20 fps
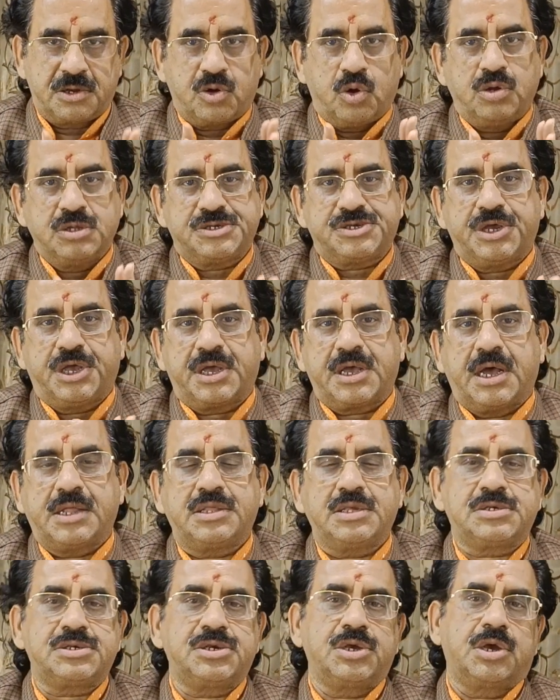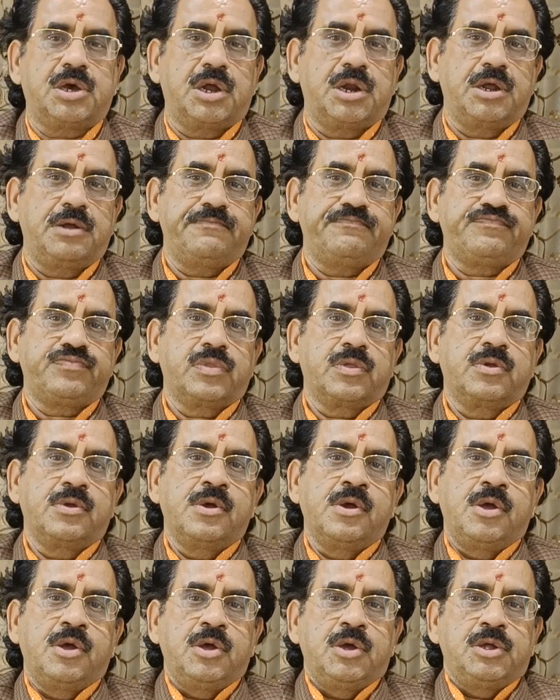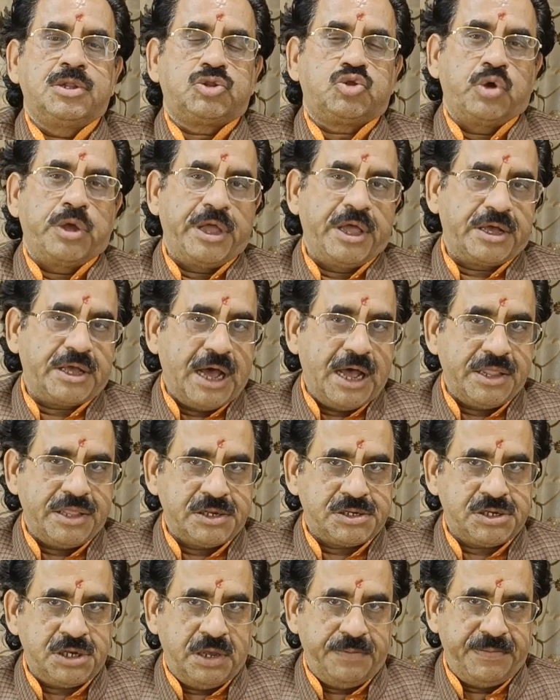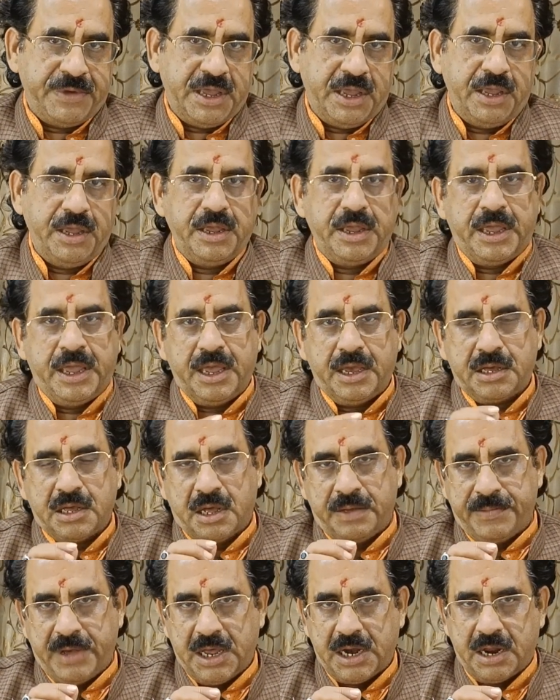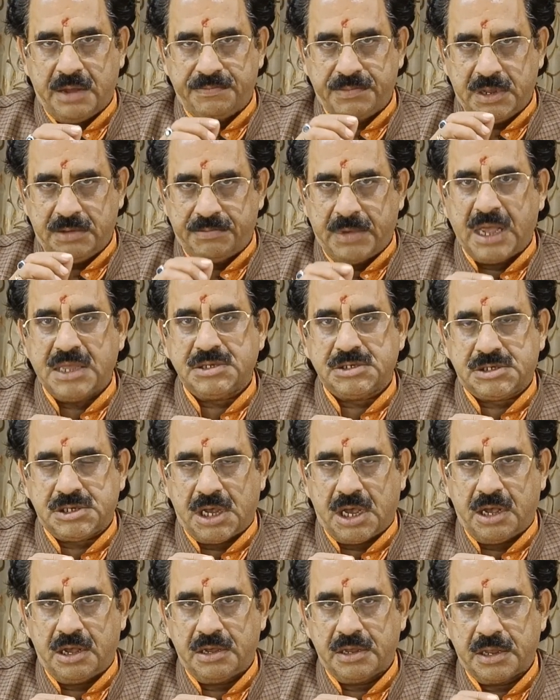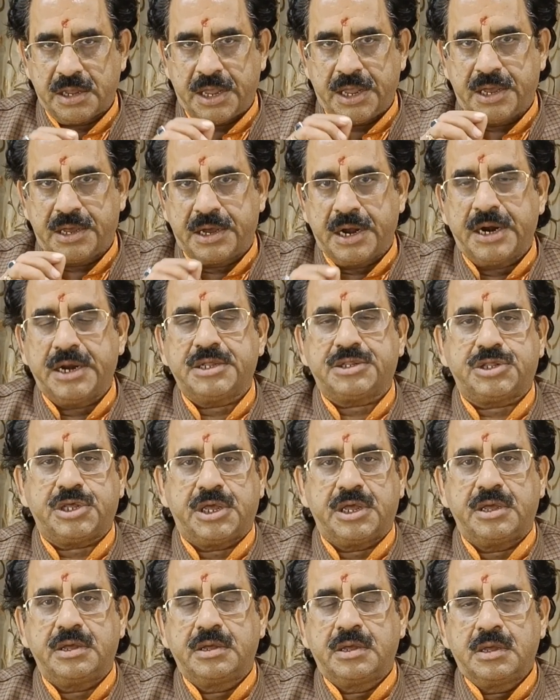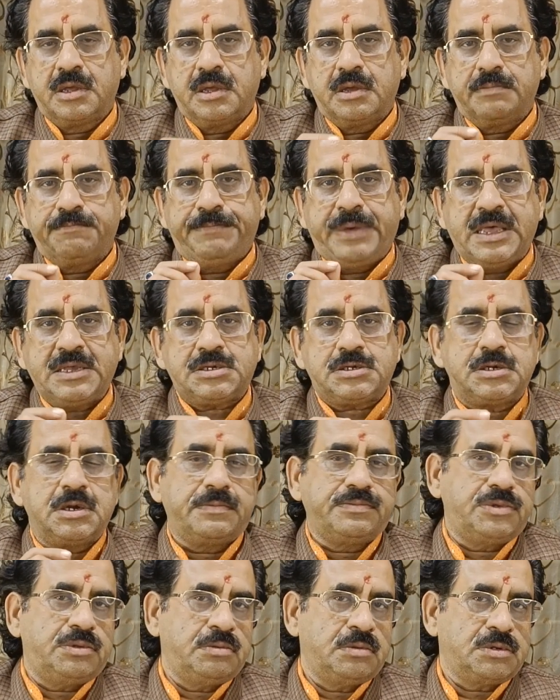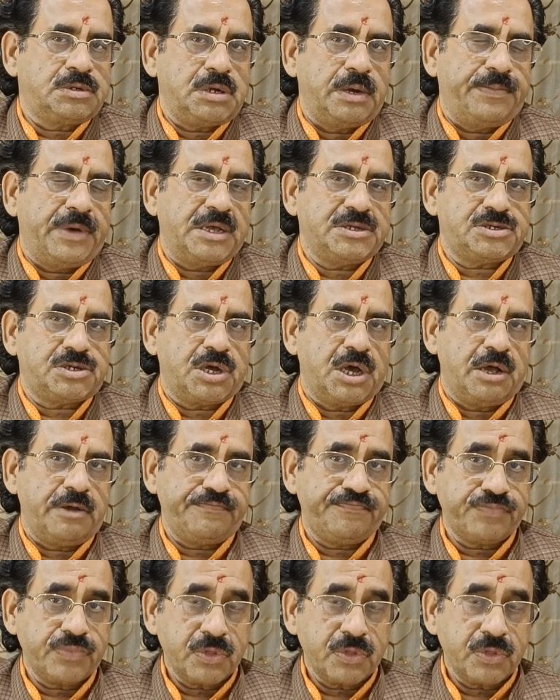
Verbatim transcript: कौन सी एकादशी करें तो एकादशी में एक हमारा मीमांसा एक गणित है वैष्णव समाज का